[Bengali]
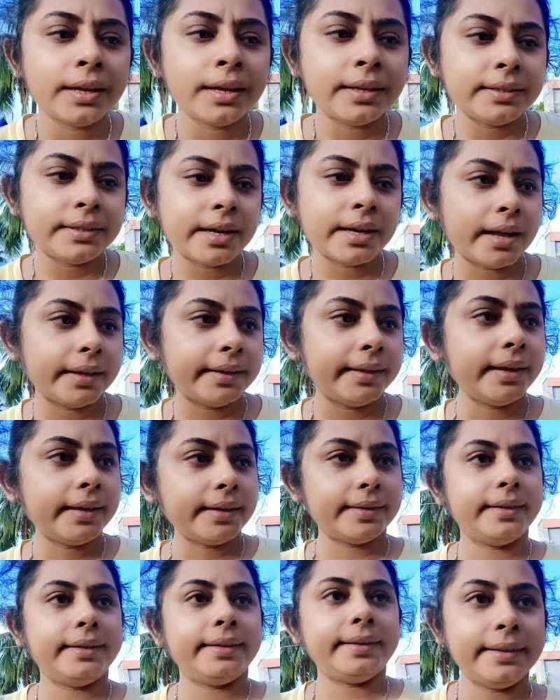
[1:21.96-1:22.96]
ছাদে
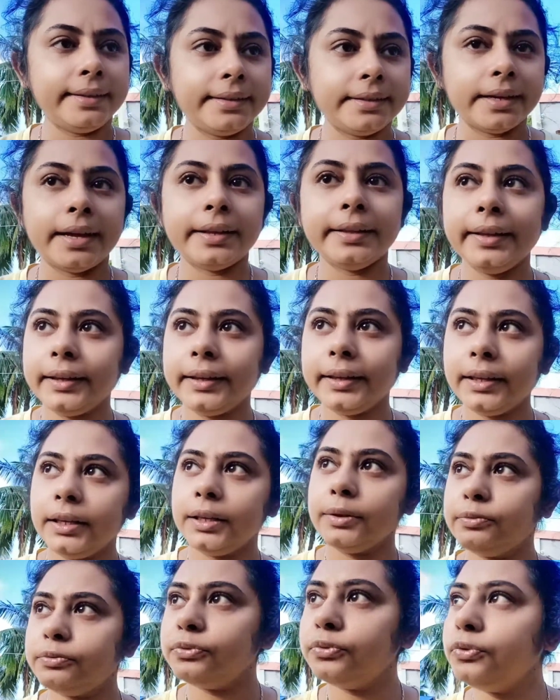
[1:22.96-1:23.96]
এসেছি ছাদে কি কি
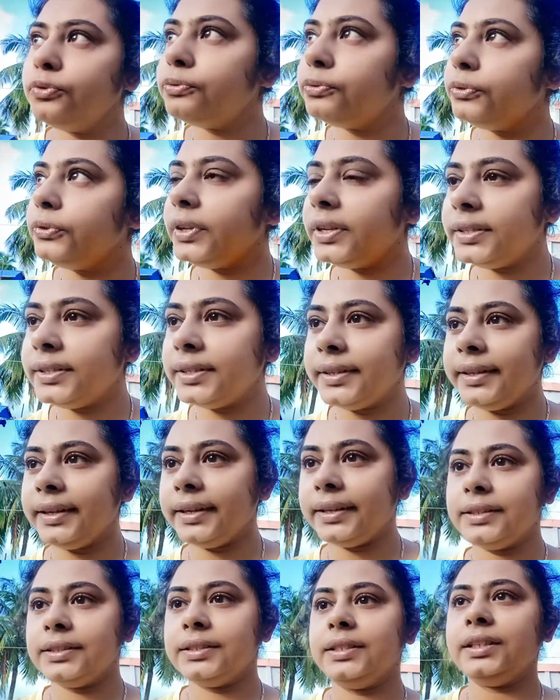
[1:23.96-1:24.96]
ফুল ফুটেছে
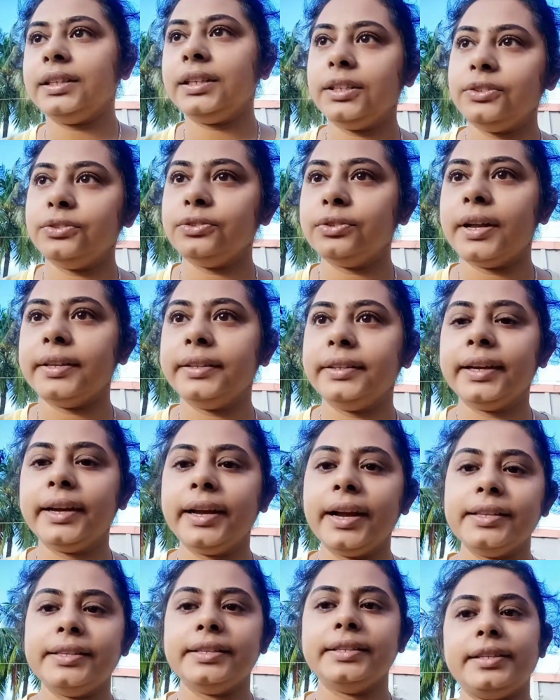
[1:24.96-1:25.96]
দেখছি কিন্তু আজকে
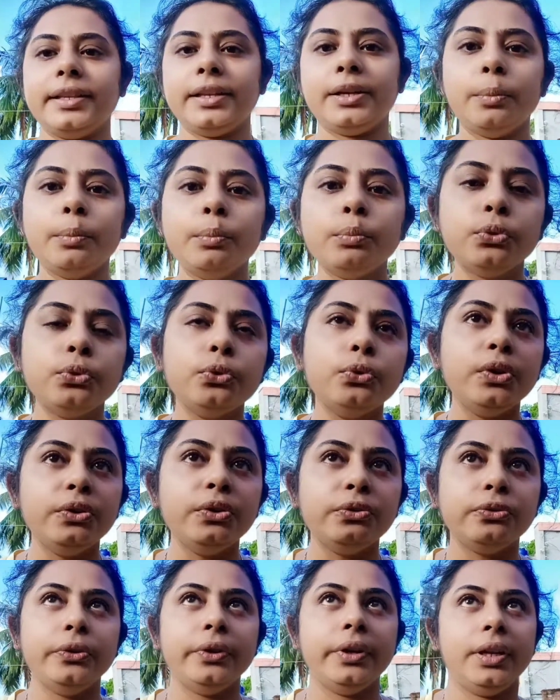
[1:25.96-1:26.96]
গাছে সেরকম ফুলই
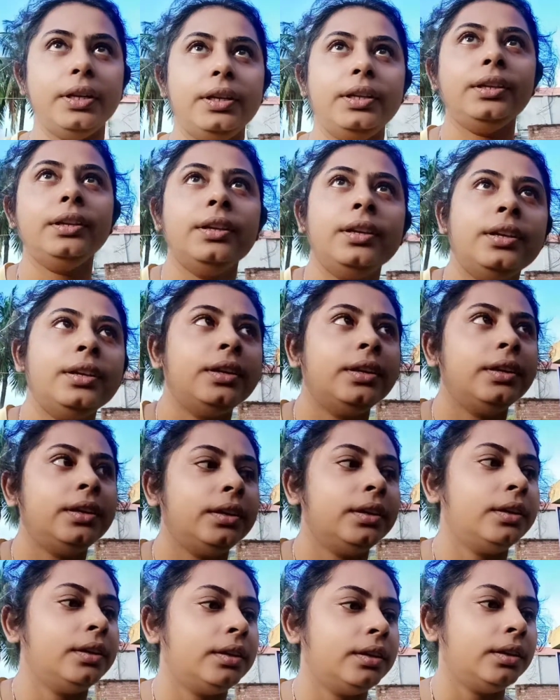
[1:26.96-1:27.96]
ফোটেনি
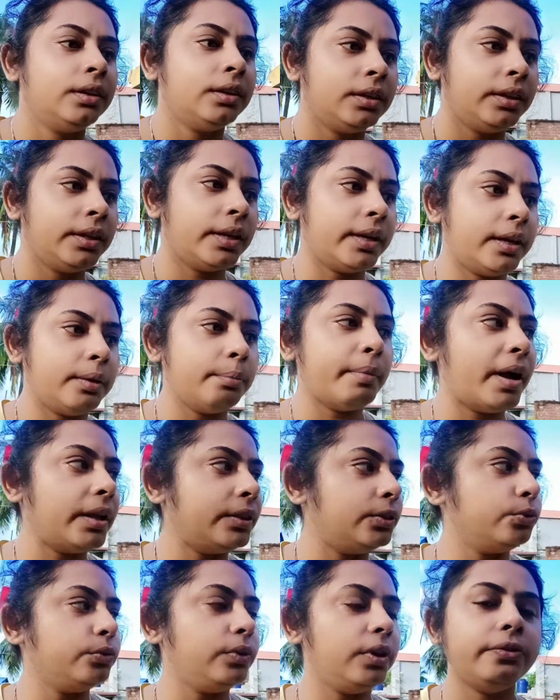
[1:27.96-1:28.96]
নাকি মা
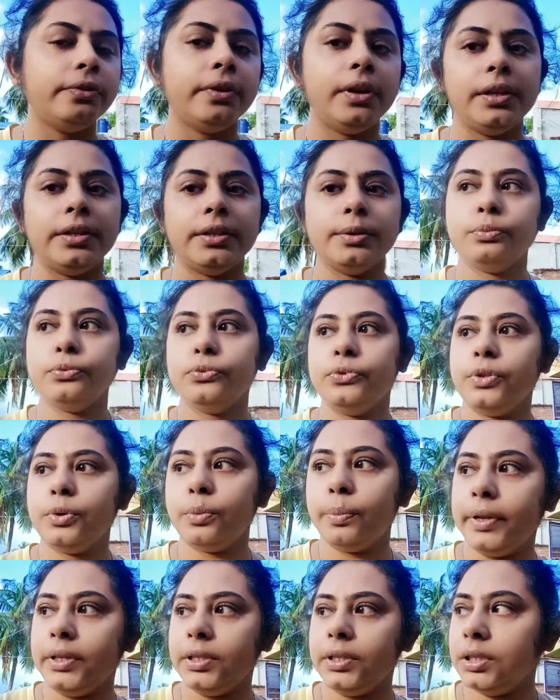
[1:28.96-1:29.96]
তুলে ফেলেছে বুঝতেও
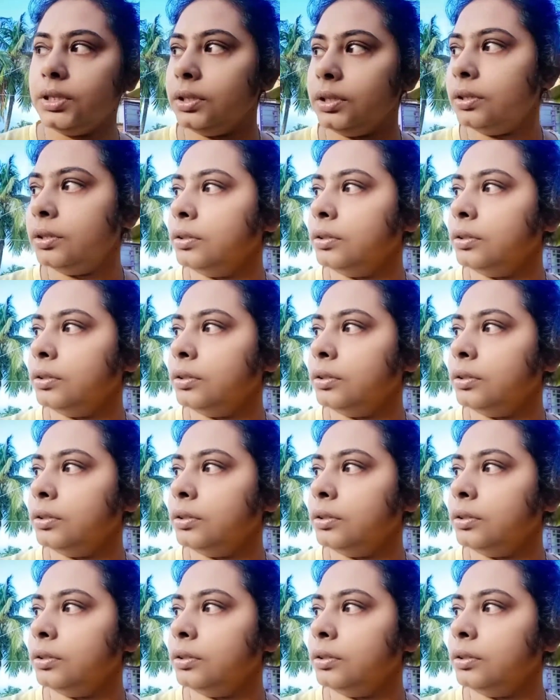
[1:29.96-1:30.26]
পারছি না